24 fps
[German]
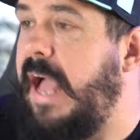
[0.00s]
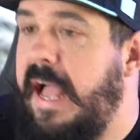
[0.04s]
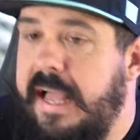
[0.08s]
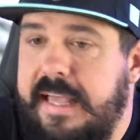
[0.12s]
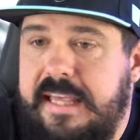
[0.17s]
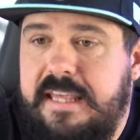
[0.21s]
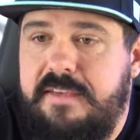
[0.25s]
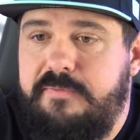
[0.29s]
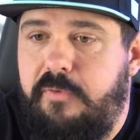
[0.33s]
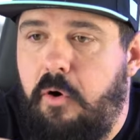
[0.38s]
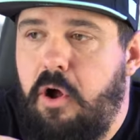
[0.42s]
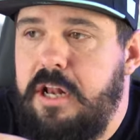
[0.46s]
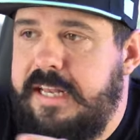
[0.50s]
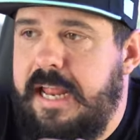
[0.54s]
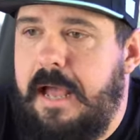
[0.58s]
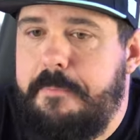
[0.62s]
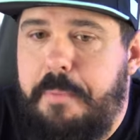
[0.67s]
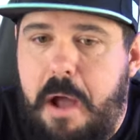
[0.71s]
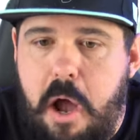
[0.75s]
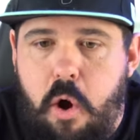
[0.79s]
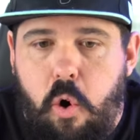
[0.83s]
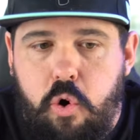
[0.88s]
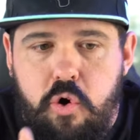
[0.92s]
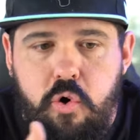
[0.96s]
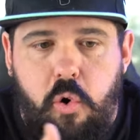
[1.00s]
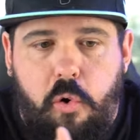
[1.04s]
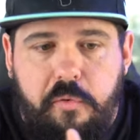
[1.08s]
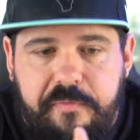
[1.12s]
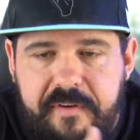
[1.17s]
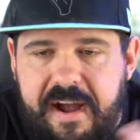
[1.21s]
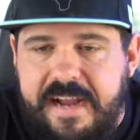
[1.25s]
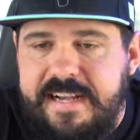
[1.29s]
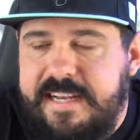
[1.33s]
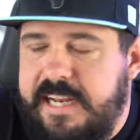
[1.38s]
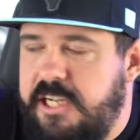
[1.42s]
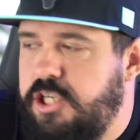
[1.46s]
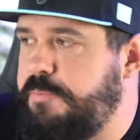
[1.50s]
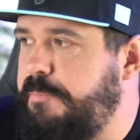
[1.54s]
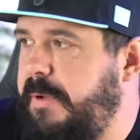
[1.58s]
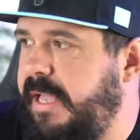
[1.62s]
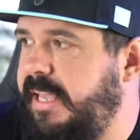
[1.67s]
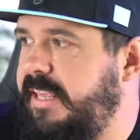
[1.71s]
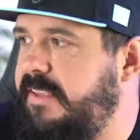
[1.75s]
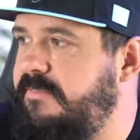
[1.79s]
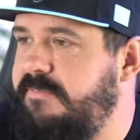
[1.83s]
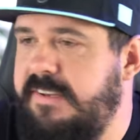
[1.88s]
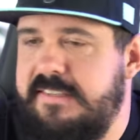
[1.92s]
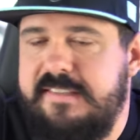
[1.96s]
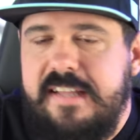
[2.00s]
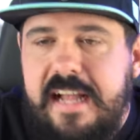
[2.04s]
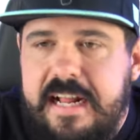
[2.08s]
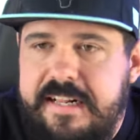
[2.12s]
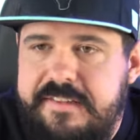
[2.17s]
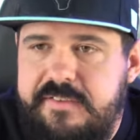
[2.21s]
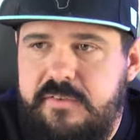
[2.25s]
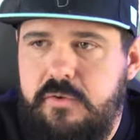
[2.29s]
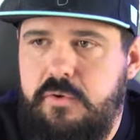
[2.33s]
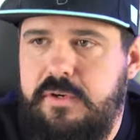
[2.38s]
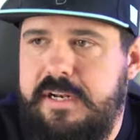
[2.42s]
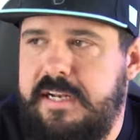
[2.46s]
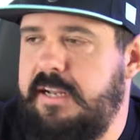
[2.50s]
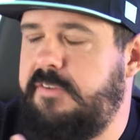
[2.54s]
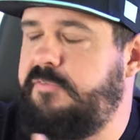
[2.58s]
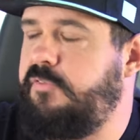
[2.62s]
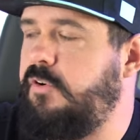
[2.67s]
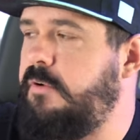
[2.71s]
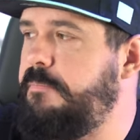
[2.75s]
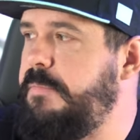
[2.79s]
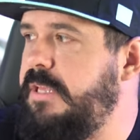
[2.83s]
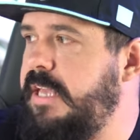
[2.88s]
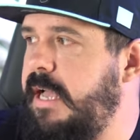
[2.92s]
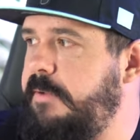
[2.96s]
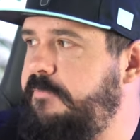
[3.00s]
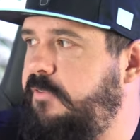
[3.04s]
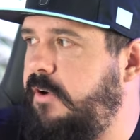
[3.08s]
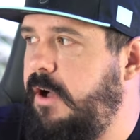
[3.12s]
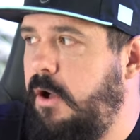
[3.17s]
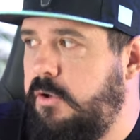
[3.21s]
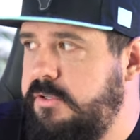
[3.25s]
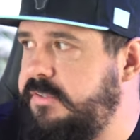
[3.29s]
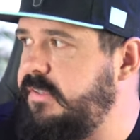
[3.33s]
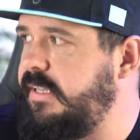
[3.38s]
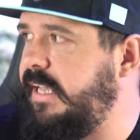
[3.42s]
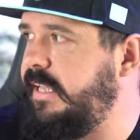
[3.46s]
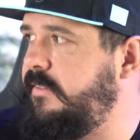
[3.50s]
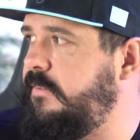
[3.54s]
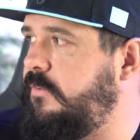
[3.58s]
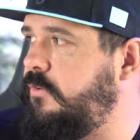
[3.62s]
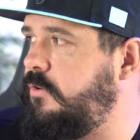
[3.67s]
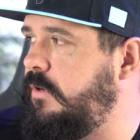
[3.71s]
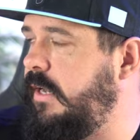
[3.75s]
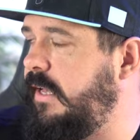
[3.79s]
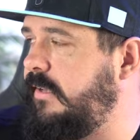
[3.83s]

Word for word: Ja, ich wollte aber auch noch weitersprechen. Was hältst du denn davon, mich einfach ausreden zu